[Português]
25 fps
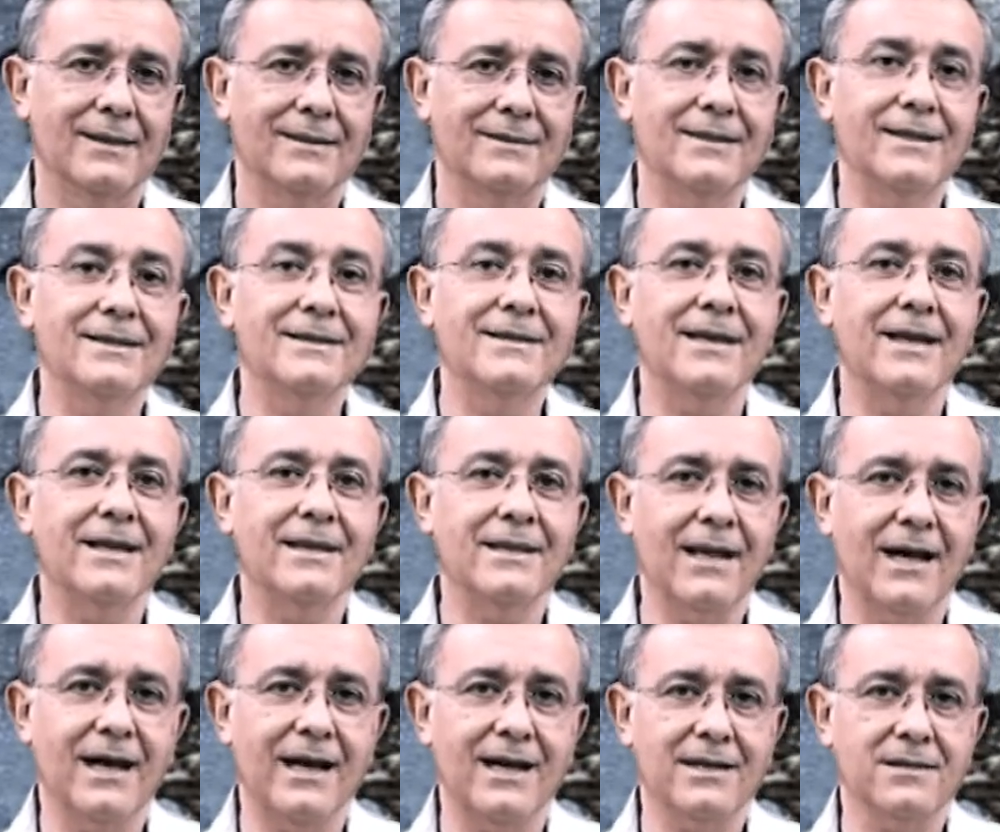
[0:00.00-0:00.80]
de
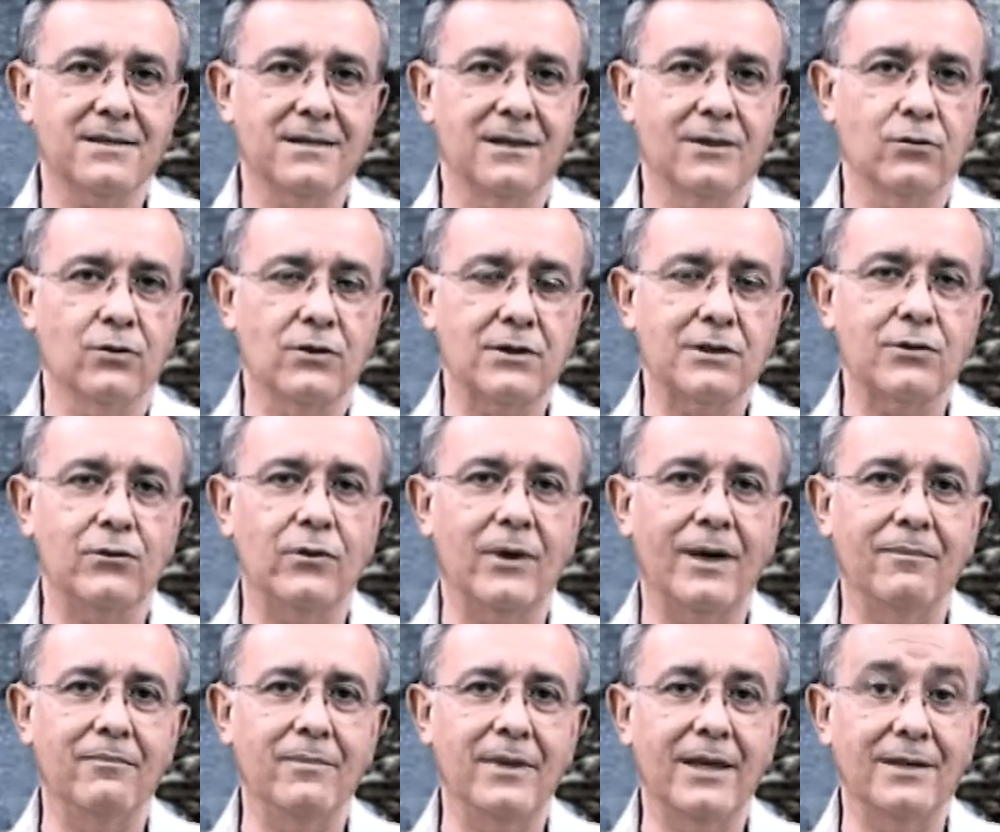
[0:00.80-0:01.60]
drenagem do
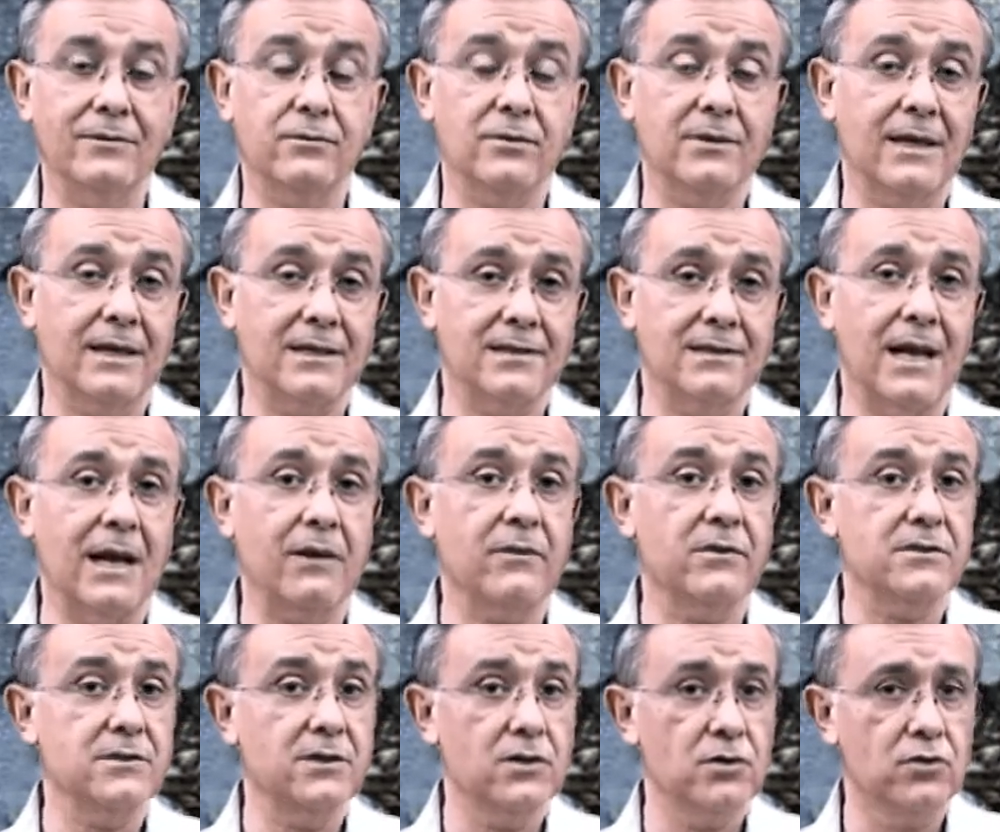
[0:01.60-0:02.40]
escoamento das
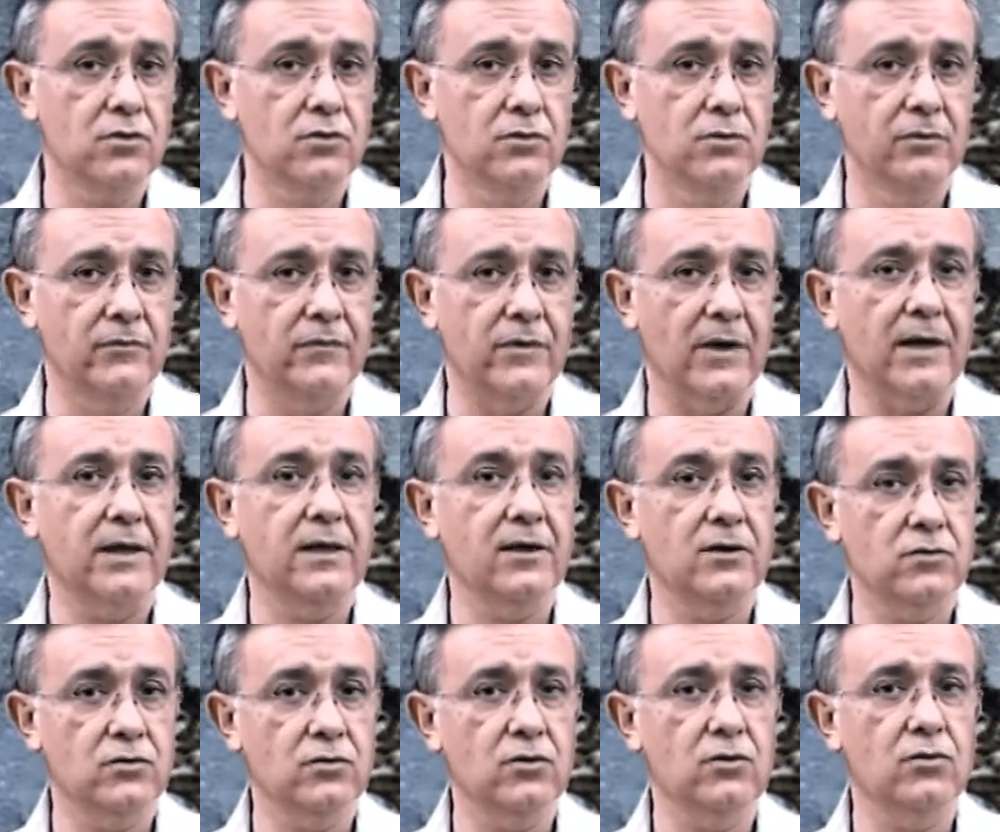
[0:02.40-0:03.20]
águas de chuva.
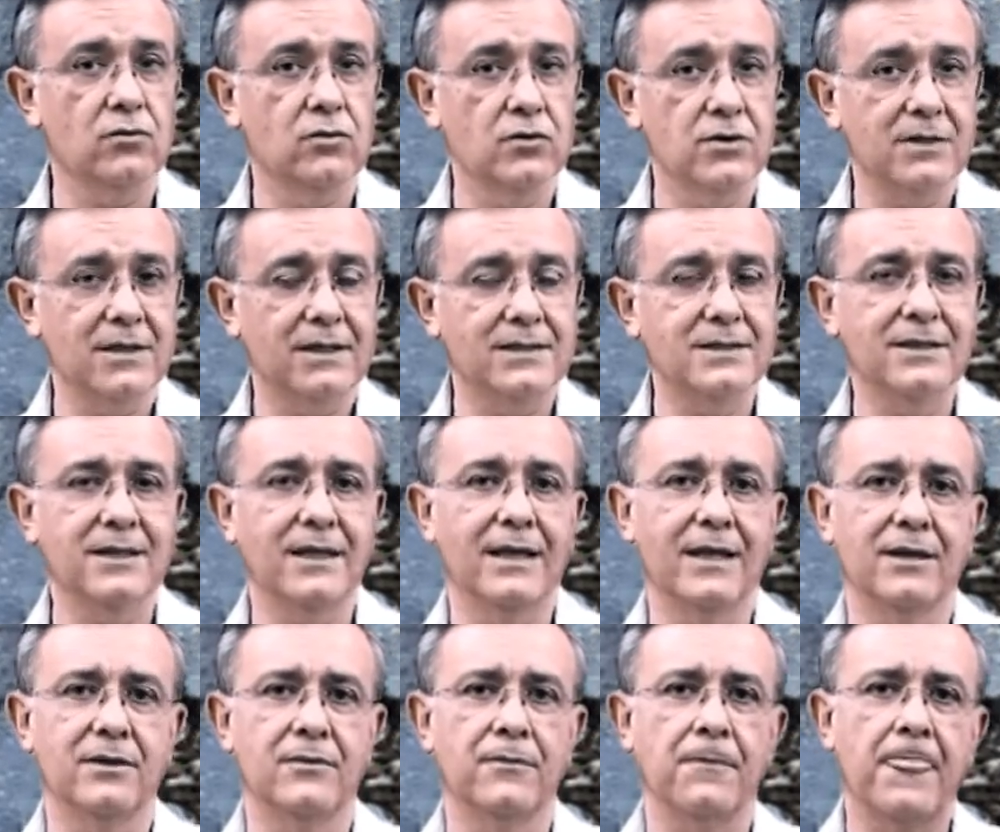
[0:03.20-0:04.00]
Isto custa
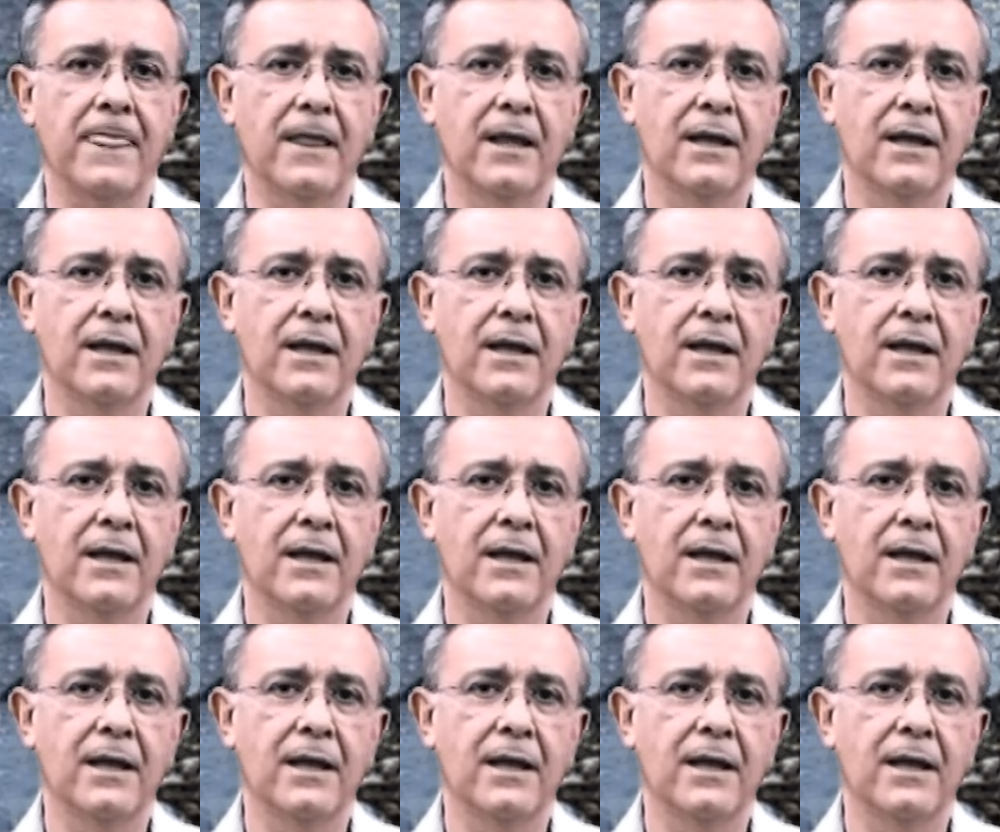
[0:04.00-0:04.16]
dinheiro.